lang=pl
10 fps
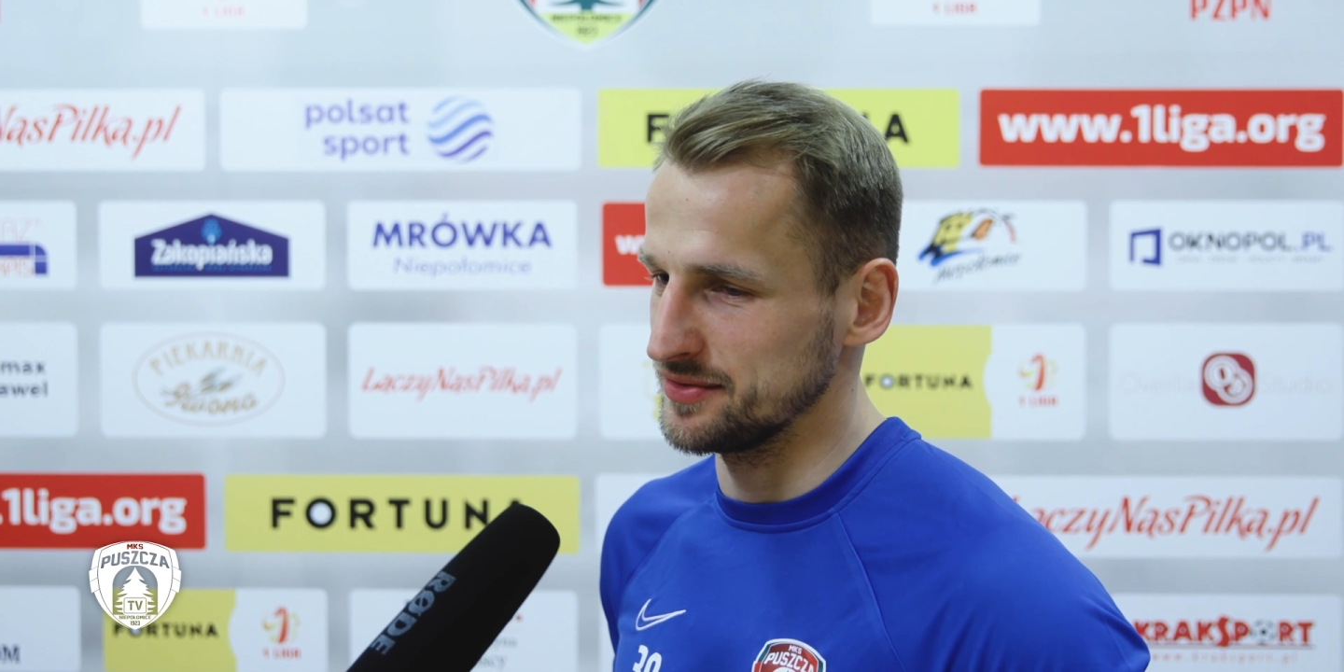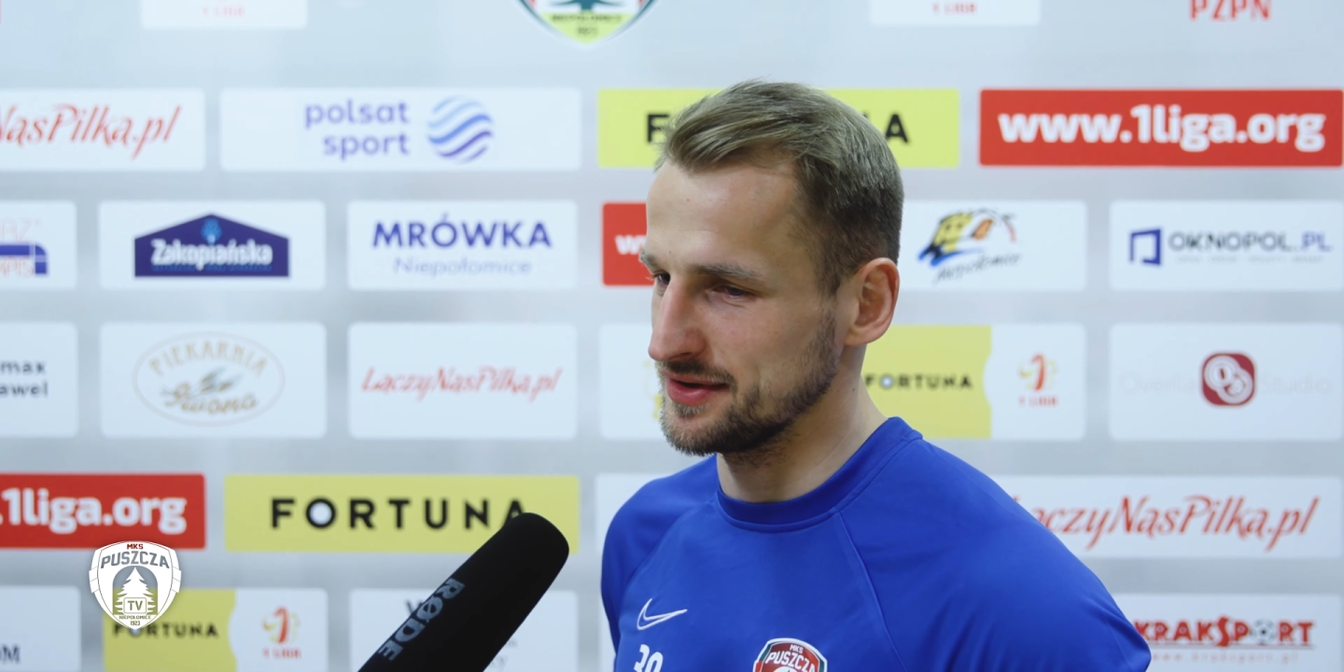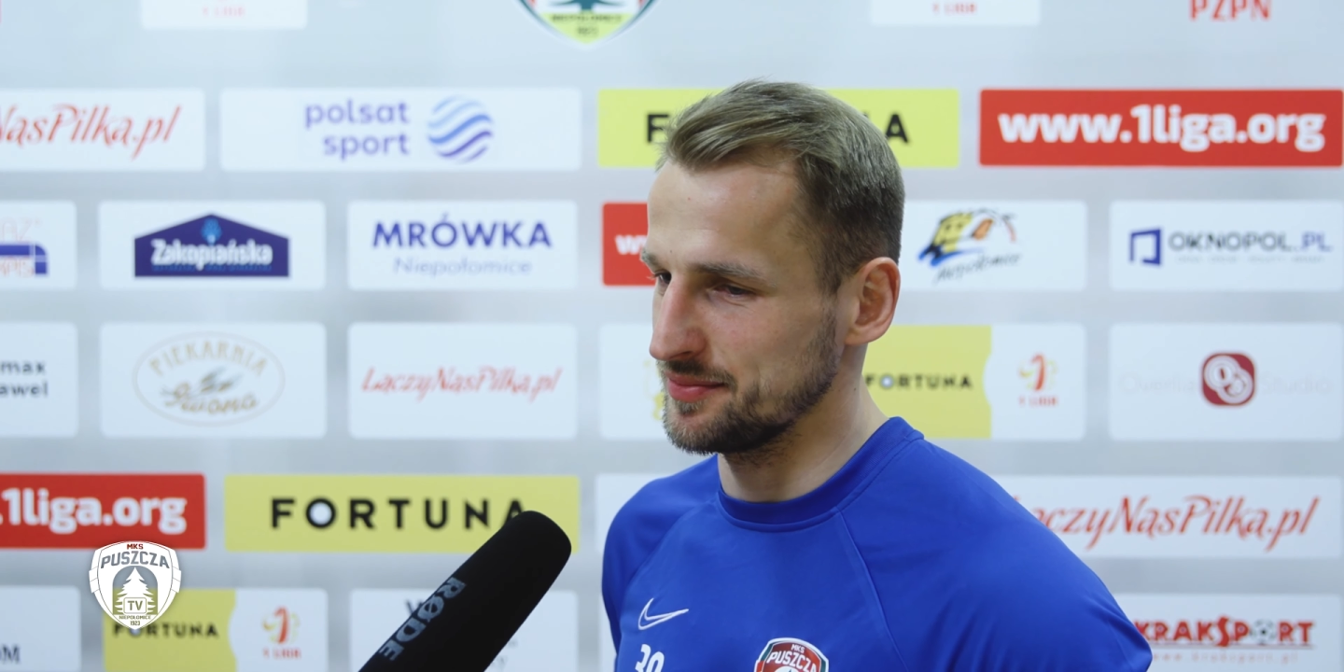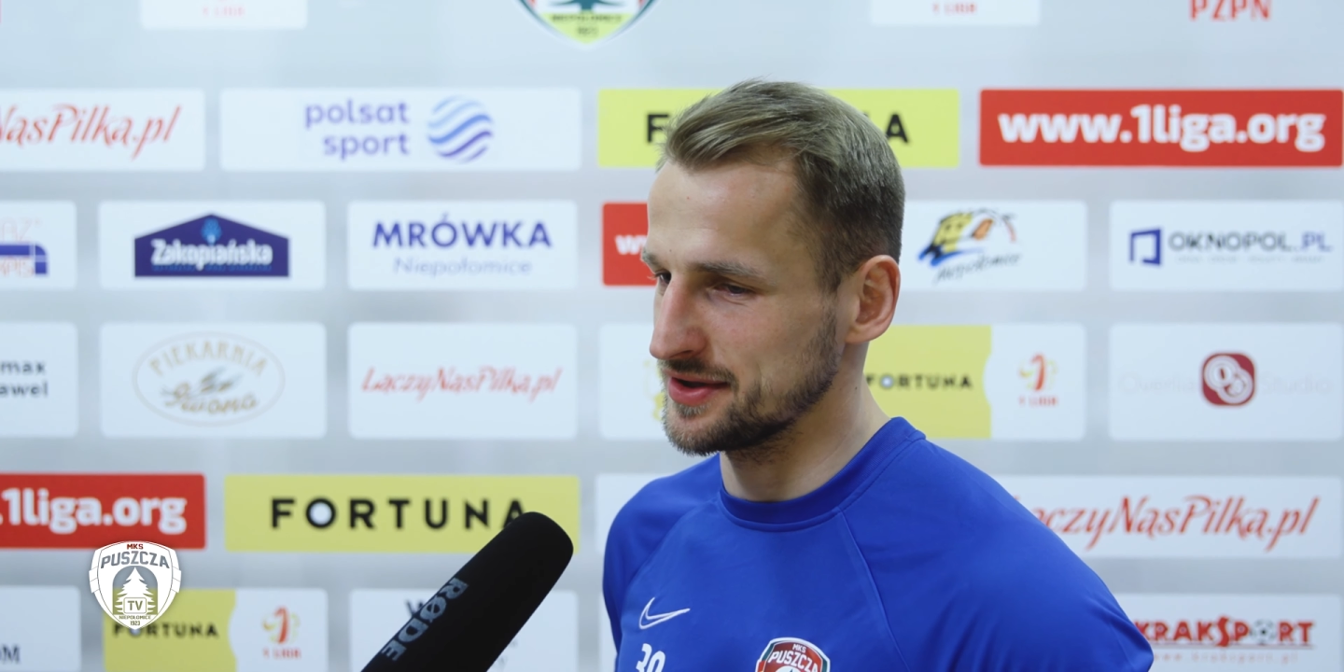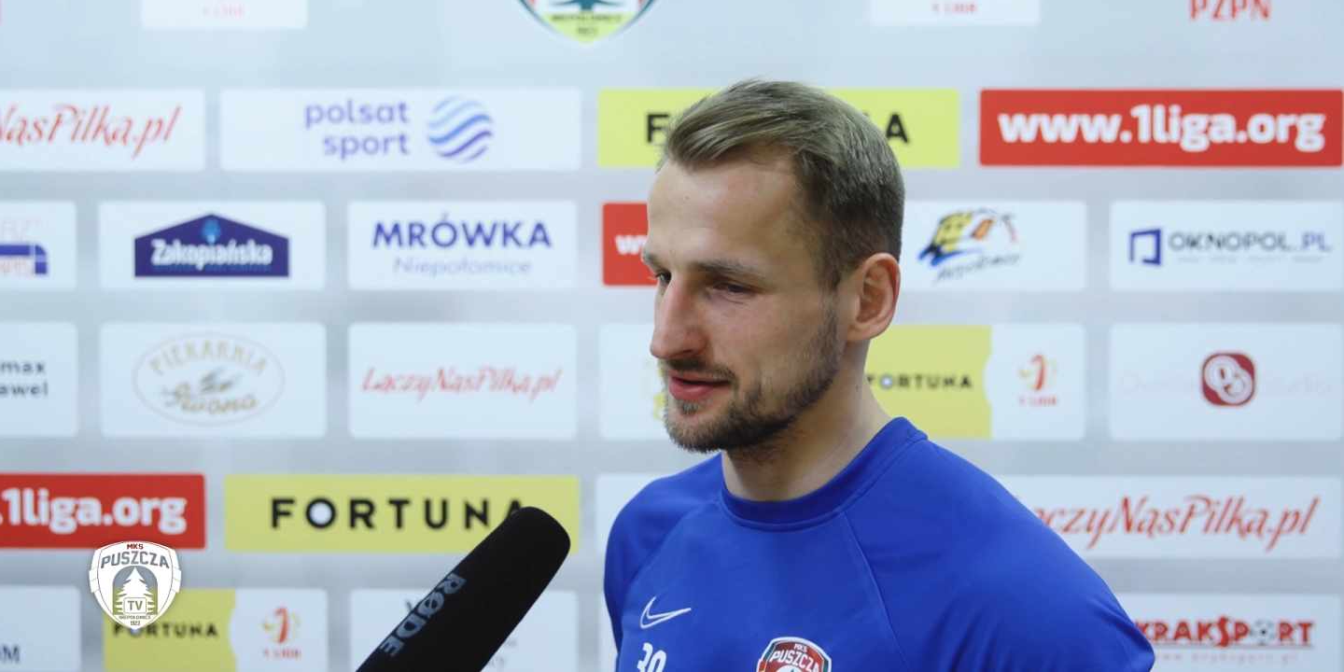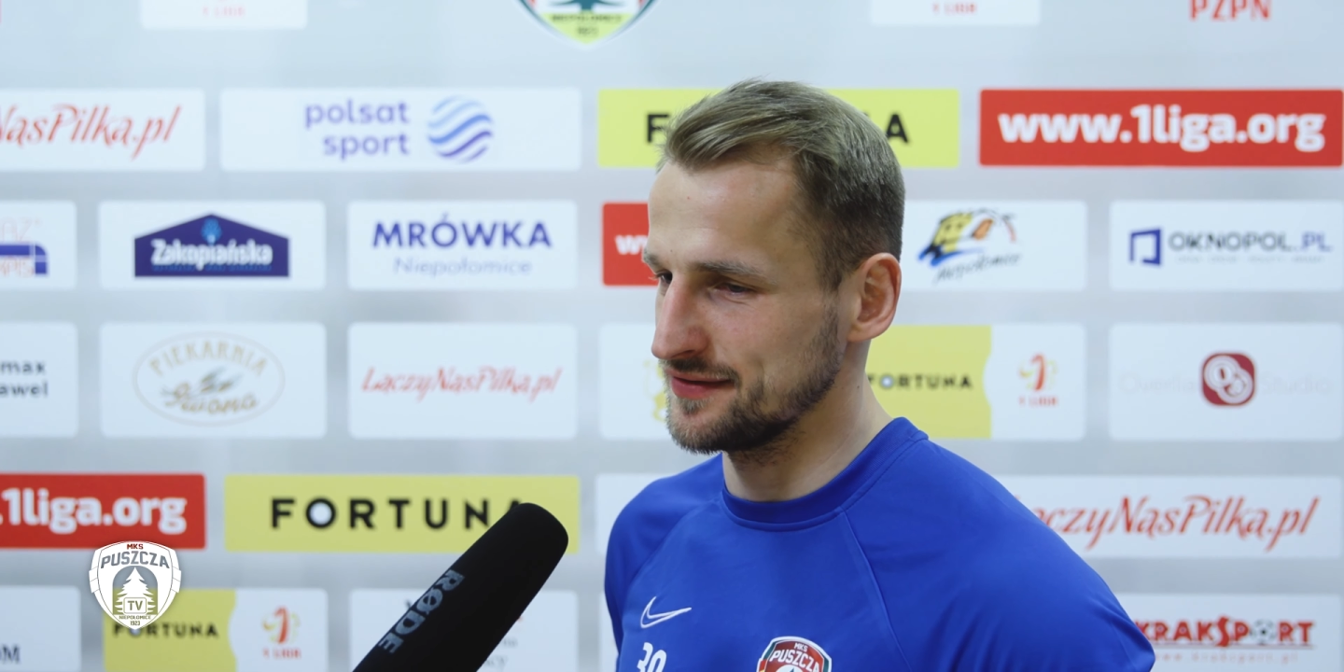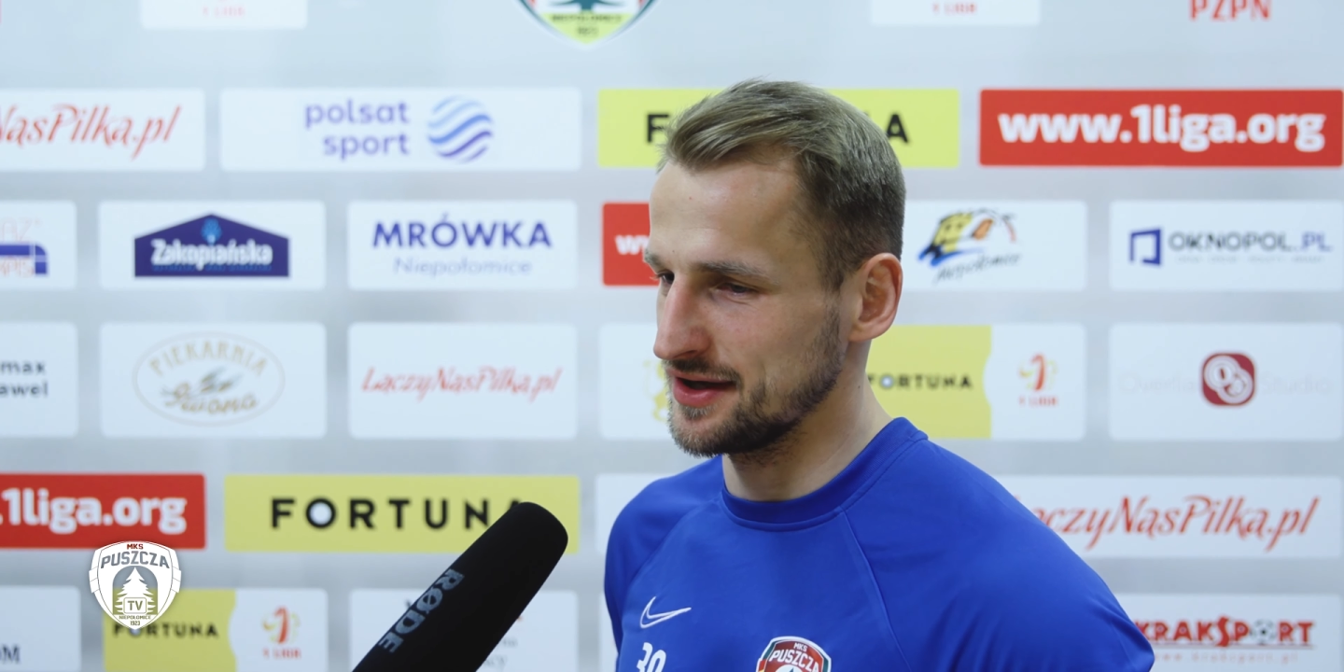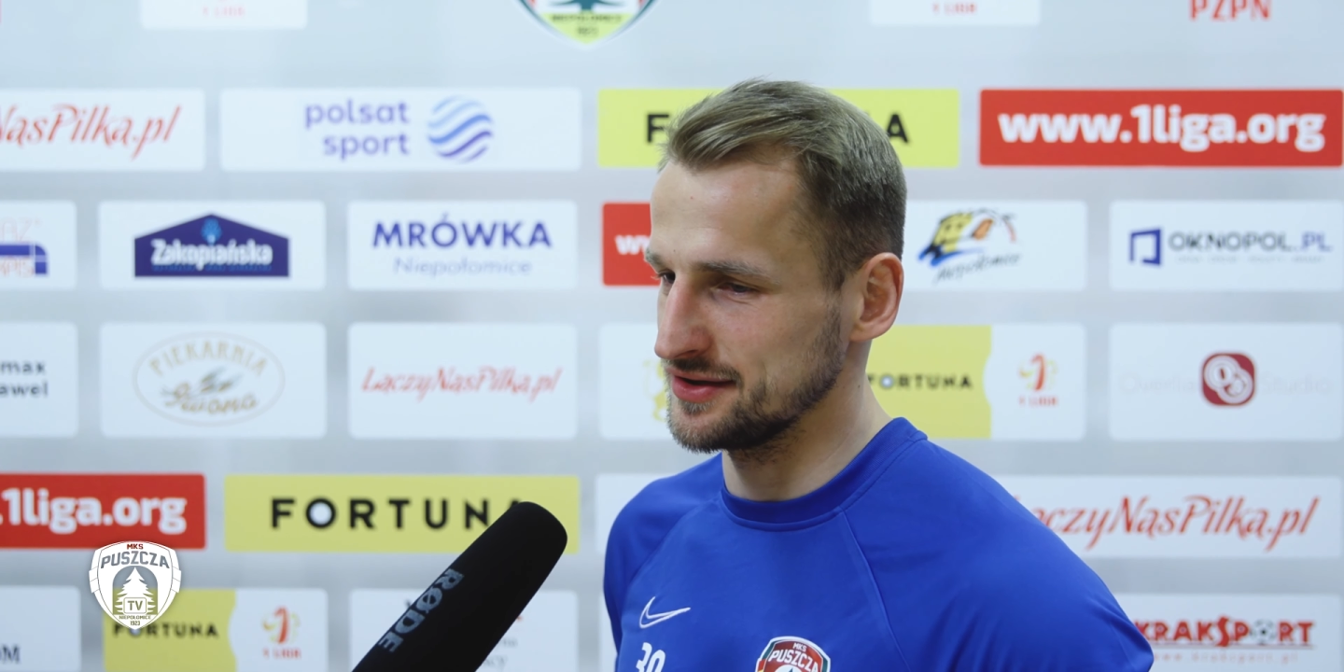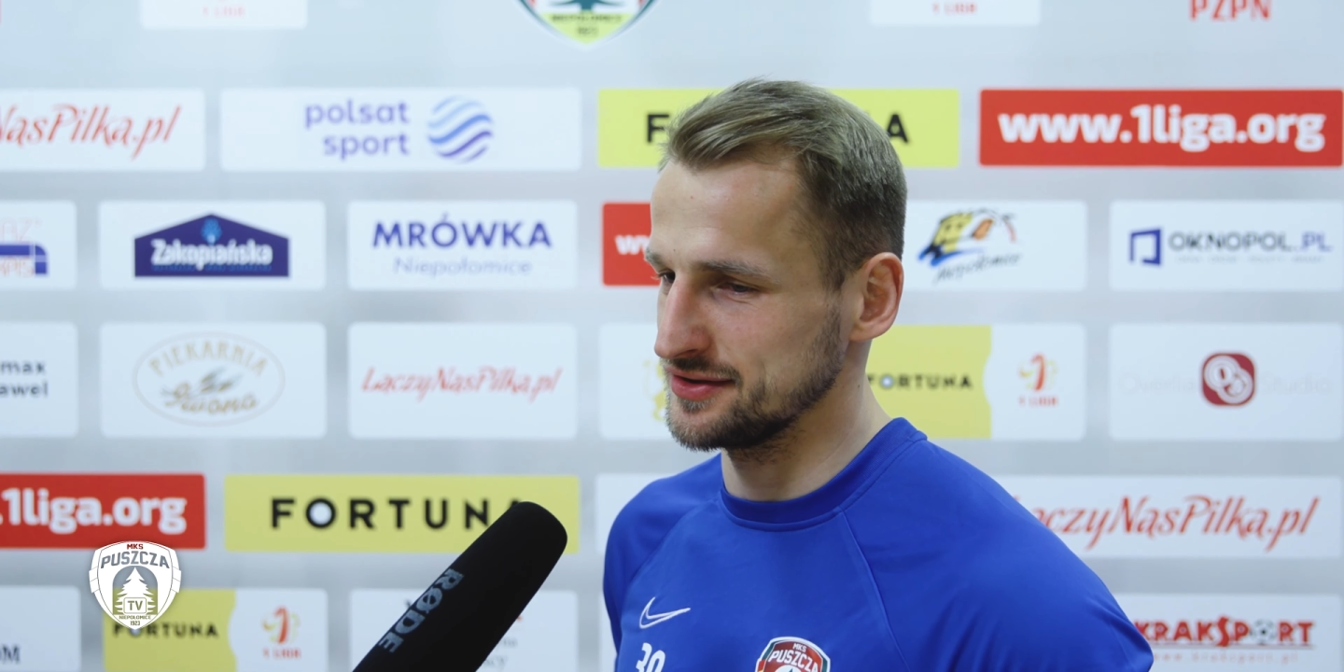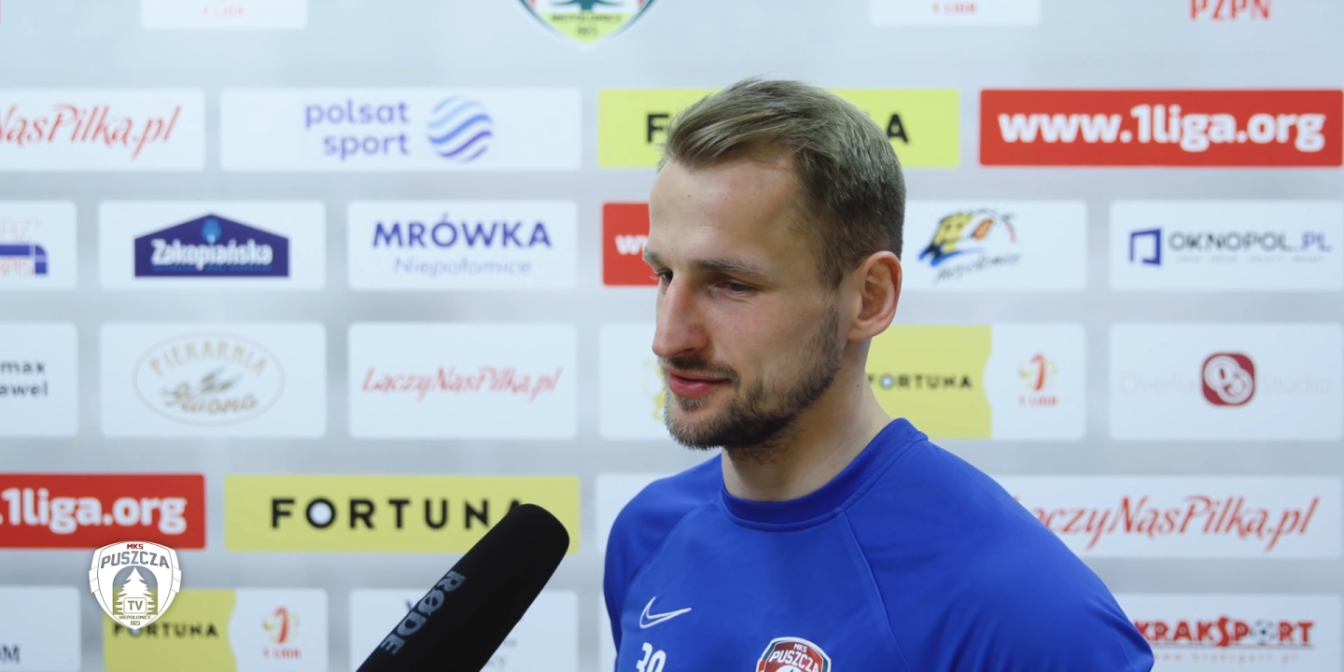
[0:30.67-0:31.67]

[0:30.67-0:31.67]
bo napracowała się